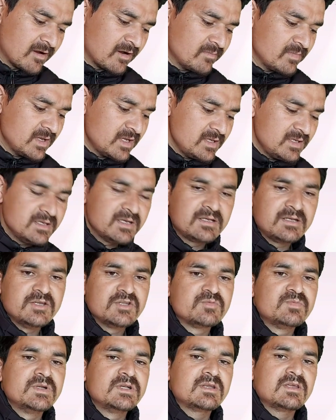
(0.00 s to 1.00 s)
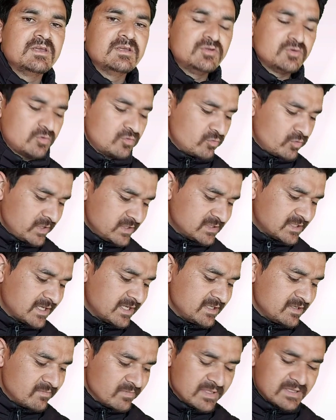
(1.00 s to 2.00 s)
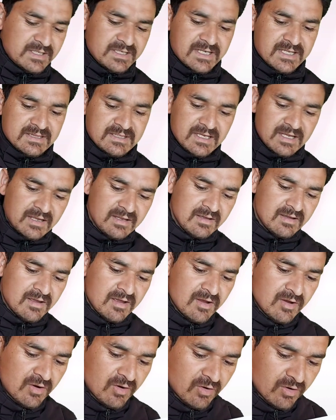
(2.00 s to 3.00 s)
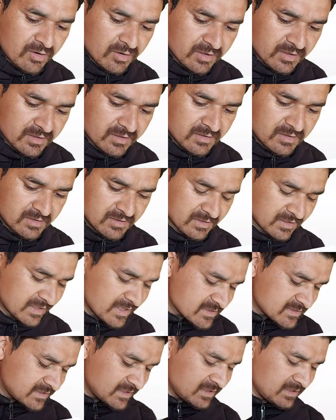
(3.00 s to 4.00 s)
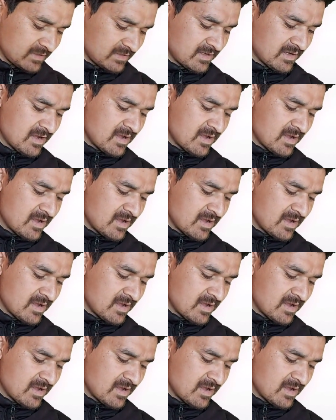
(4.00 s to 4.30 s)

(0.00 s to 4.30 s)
हमें ये टीचमेंट की जो गुडीज़ हैं ये मिलती रहती हैं और कैसे